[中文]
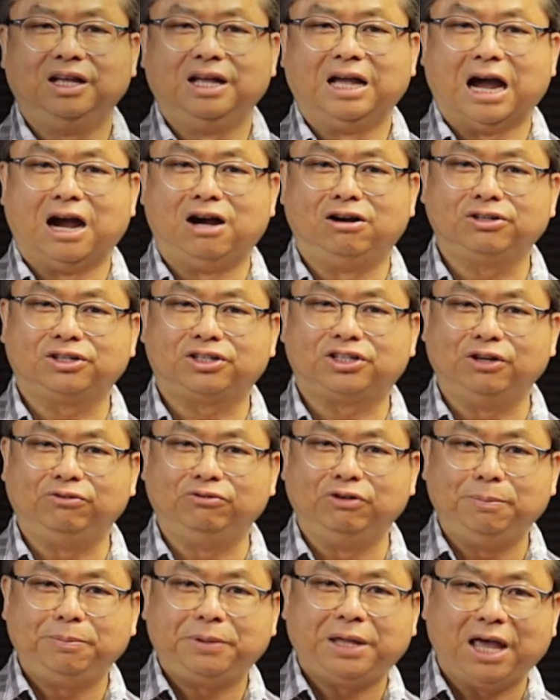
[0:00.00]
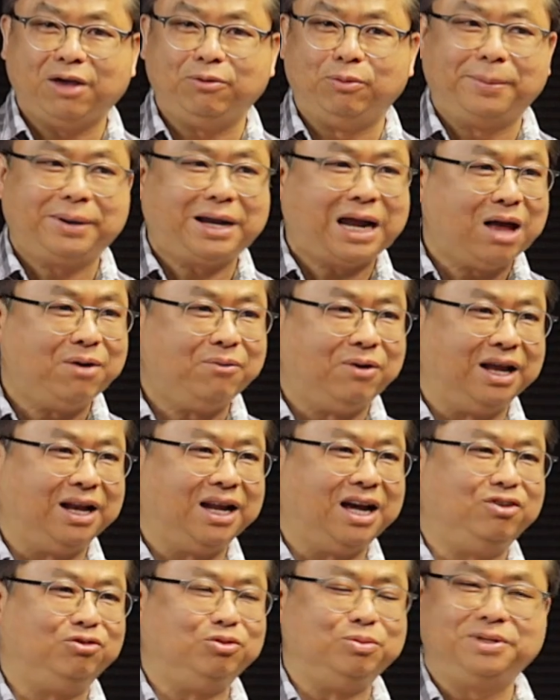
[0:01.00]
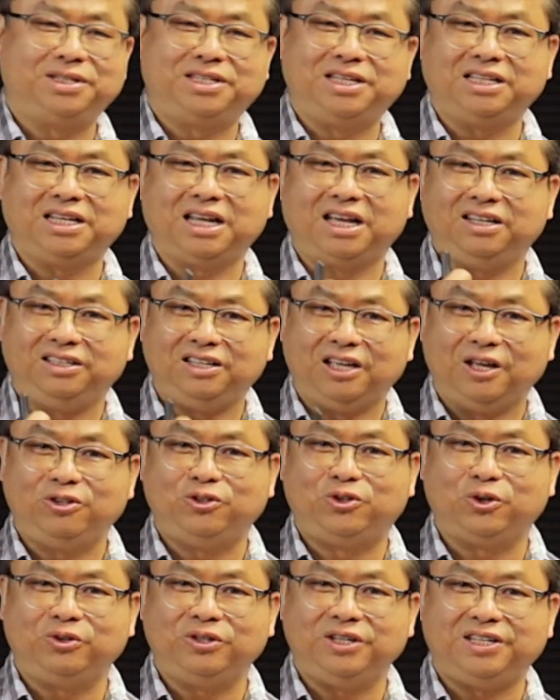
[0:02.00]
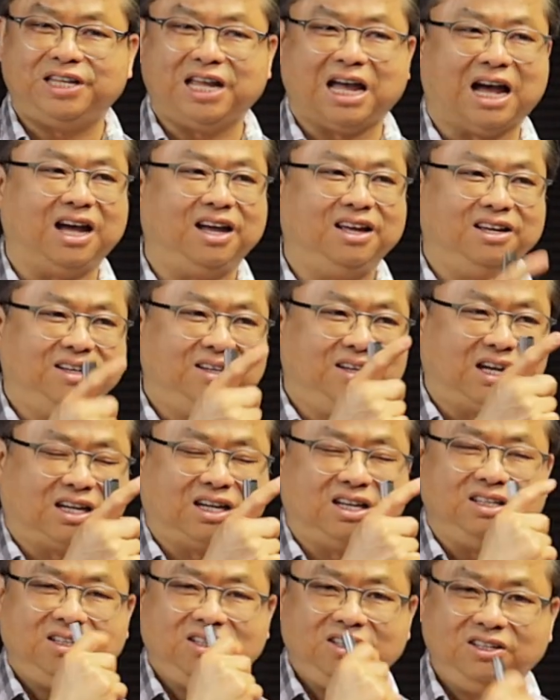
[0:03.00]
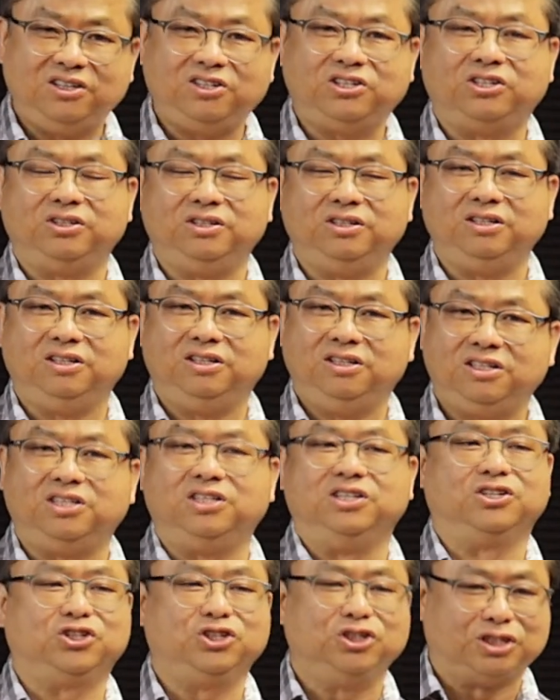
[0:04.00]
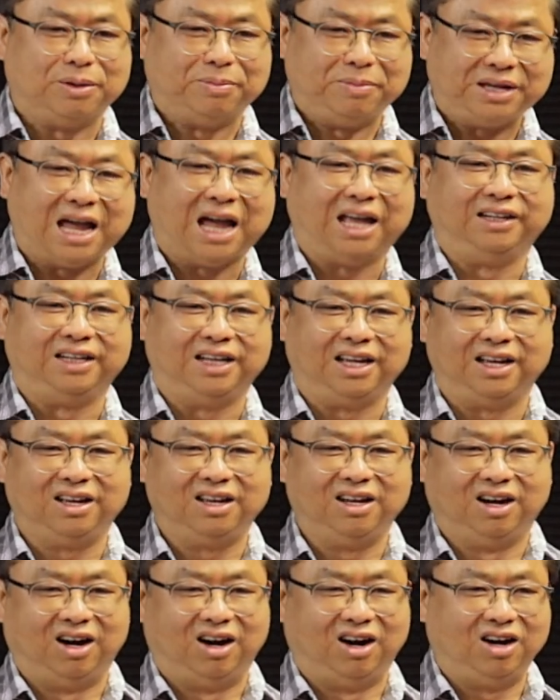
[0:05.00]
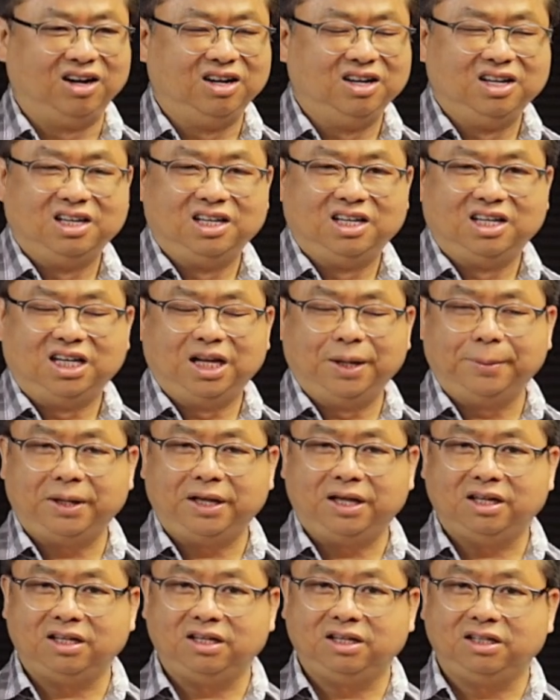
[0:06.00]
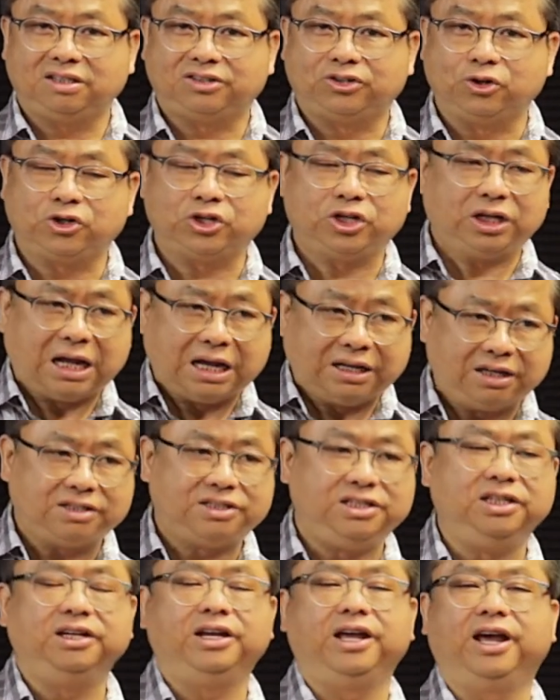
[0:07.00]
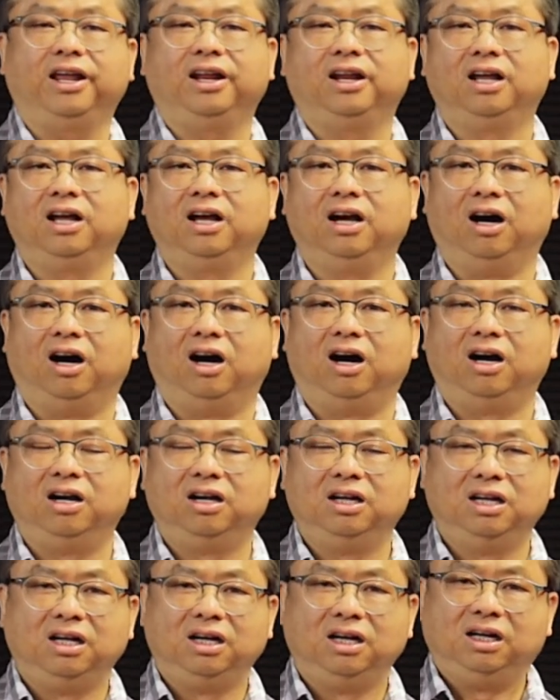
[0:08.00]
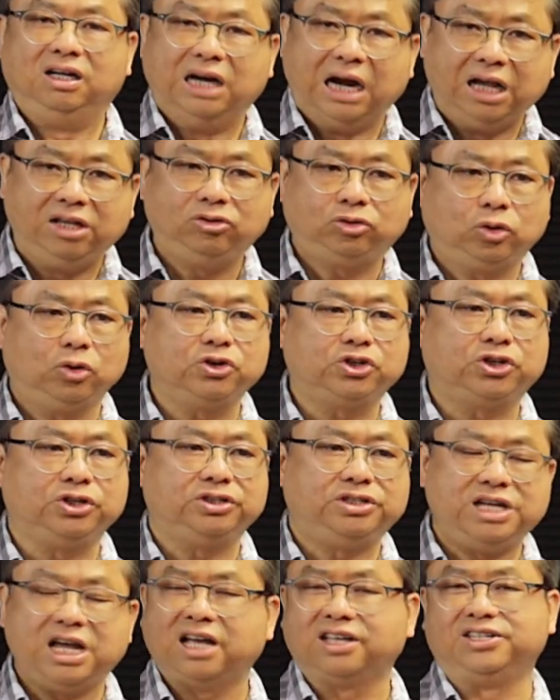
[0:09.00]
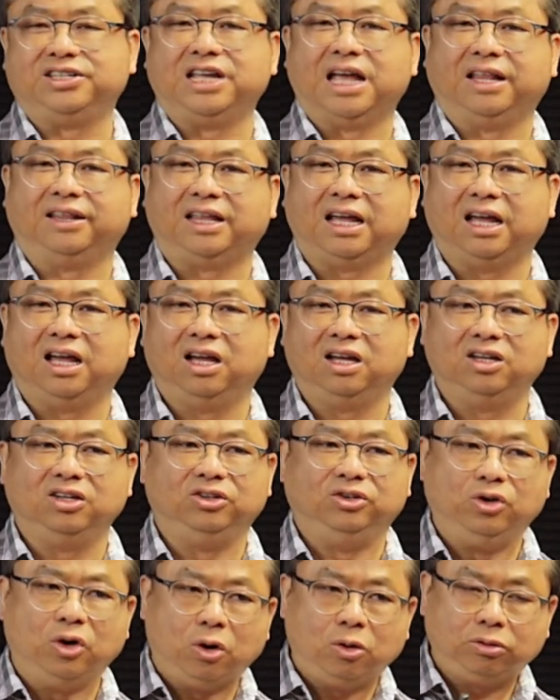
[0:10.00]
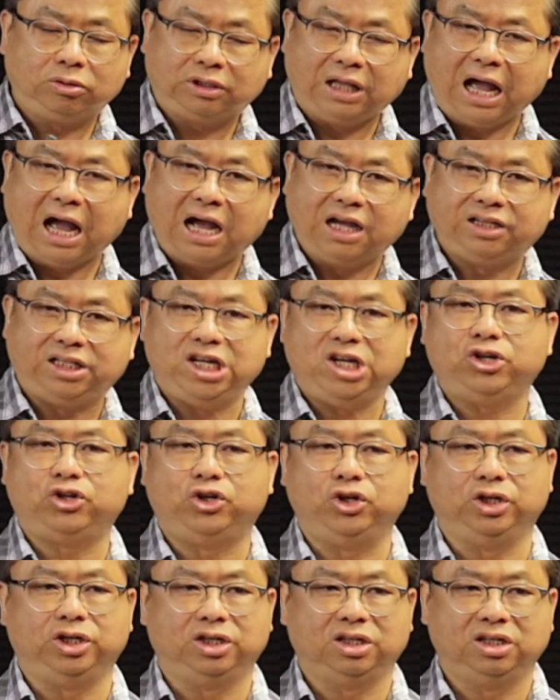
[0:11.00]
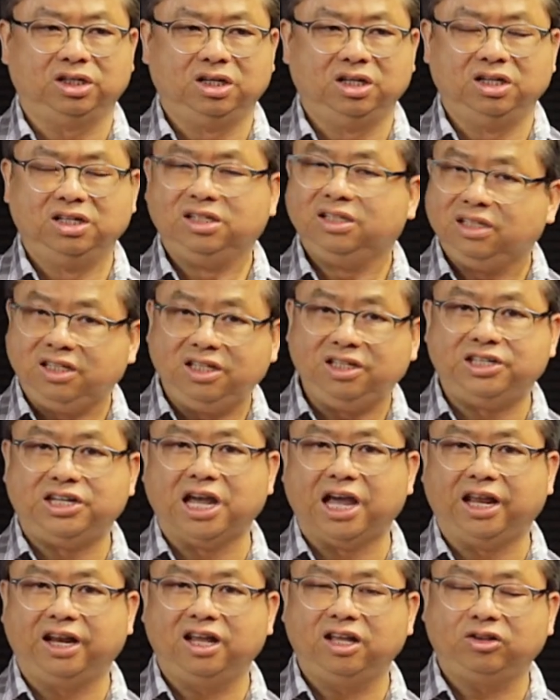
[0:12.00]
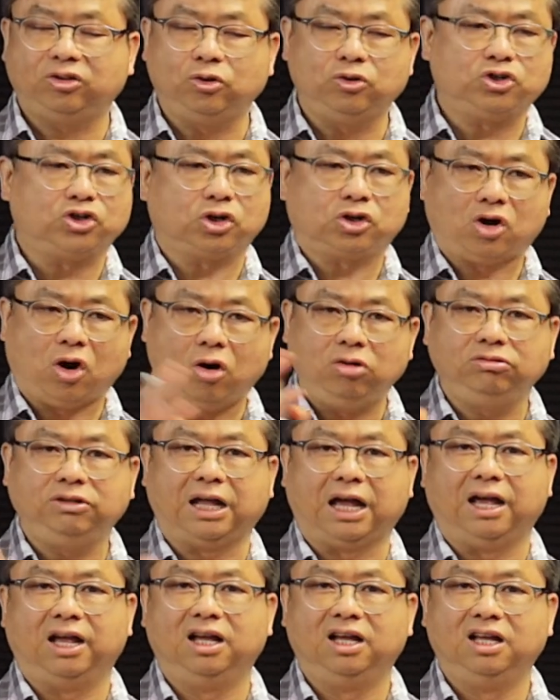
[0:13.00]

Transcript: 好，新闻片我们看完了，我们现在研究一下那个遗迹是怎么样的哦。那么就是来到今天哦，人都是这样想的：犹大地区以前呢都是空的，